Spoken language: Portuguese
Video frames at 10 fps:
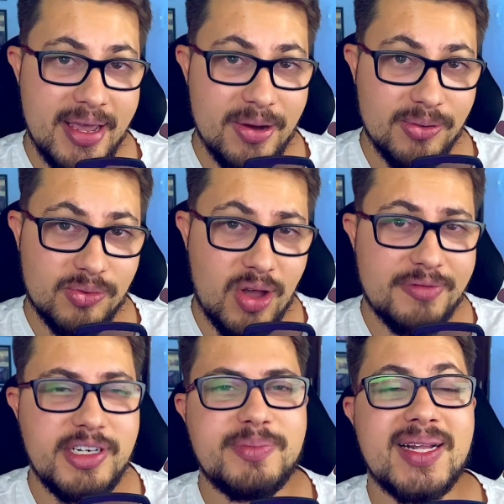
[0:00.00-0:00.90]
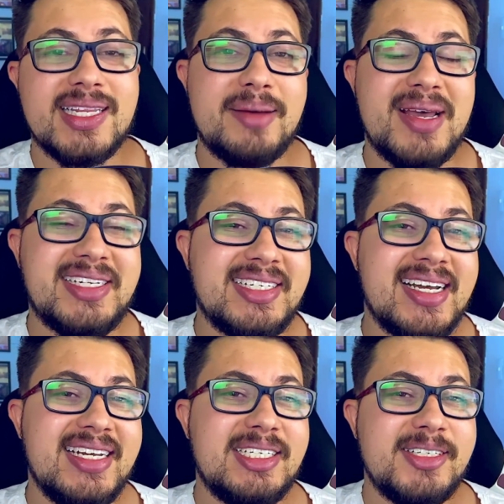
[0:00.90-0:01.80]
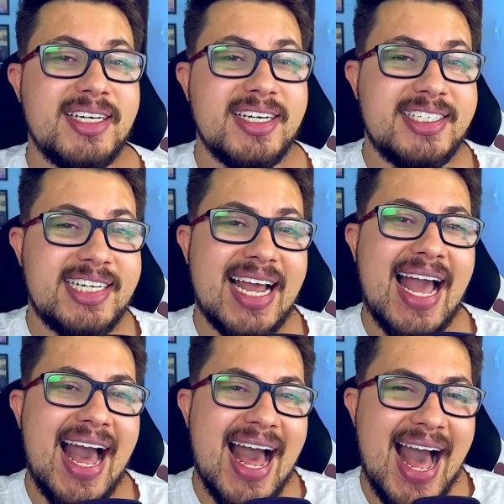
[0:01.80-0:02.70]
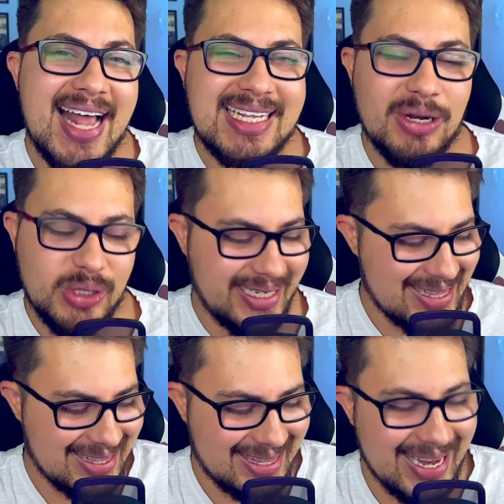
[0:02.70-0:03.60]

Eu tô afim de bater a metinha aí de chegar até o dia